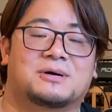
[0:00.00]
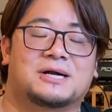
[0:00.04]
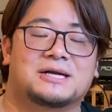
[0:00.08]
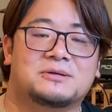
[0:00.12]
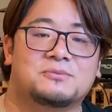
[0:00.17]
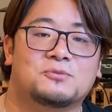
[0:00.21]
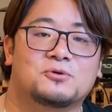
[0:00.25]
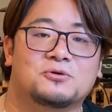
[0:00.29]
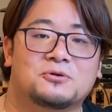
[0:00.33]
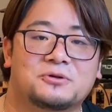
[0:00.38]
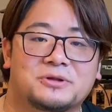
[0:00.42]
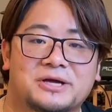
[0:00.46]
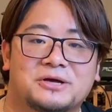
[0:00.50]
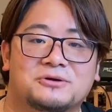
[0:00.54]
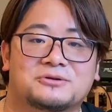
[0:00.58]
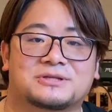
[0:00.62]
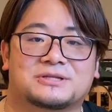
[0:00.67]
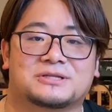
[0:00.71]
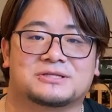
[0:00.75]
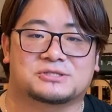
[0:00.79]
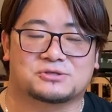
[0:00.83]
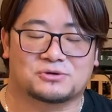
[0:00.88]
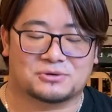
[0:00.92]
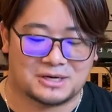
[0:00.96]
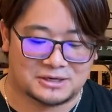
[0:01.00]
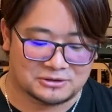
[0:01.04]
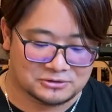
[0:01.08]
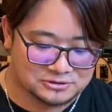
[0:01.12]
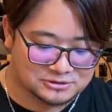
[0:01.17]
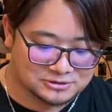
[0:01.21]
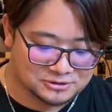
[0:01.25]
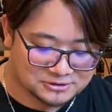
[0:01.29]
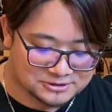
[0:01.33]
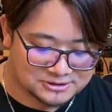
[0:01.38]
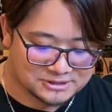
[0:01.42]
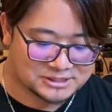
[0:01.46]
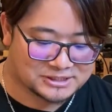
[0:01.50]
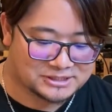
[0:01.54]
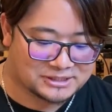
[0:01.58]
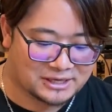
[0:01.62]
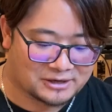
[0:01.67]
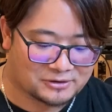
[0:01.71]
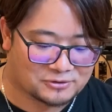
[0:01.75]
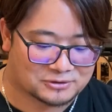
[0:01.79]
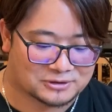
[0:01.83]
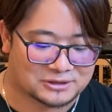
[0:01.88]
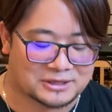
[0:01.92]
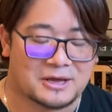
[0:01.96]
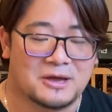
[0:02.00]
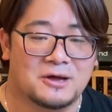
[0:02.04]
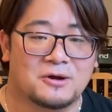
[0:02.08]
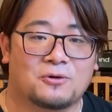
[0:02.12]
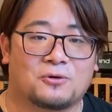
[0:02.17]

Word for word: り者だよってそれは嘘つきだよって